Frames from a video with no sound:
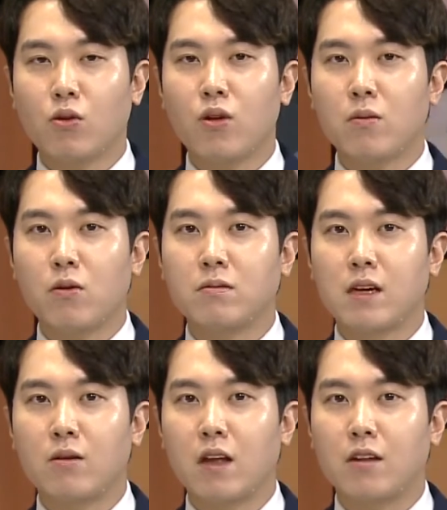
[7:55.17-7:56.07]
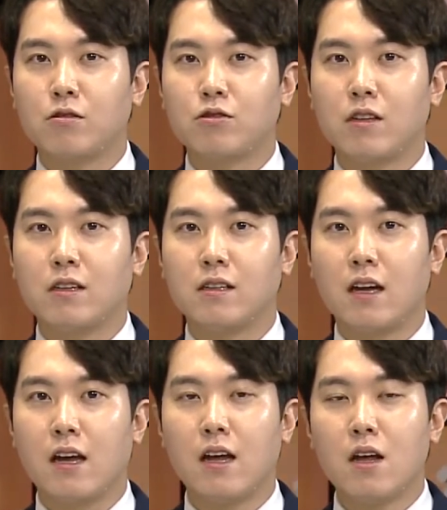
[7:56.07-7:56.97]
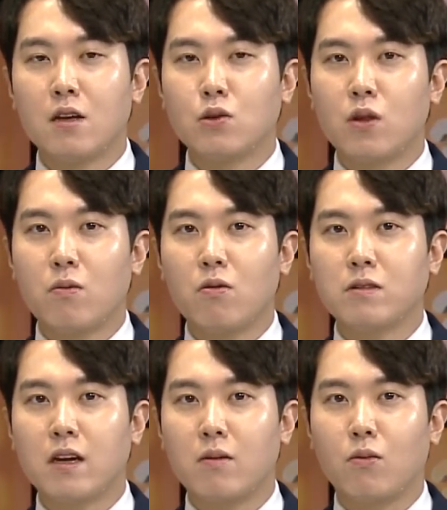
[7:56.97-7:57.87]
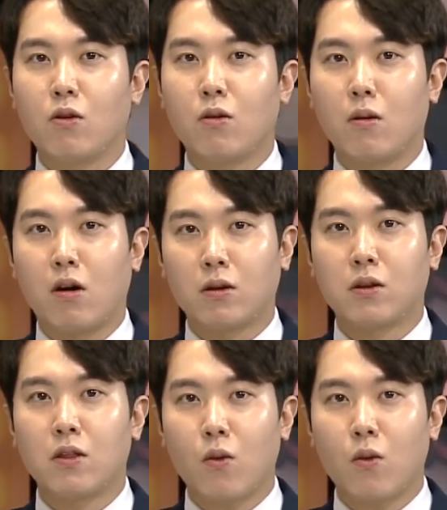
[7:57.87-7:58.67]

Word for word: 손해보험사로 나눌 수 있는데 손해보험사는 뭐 어떤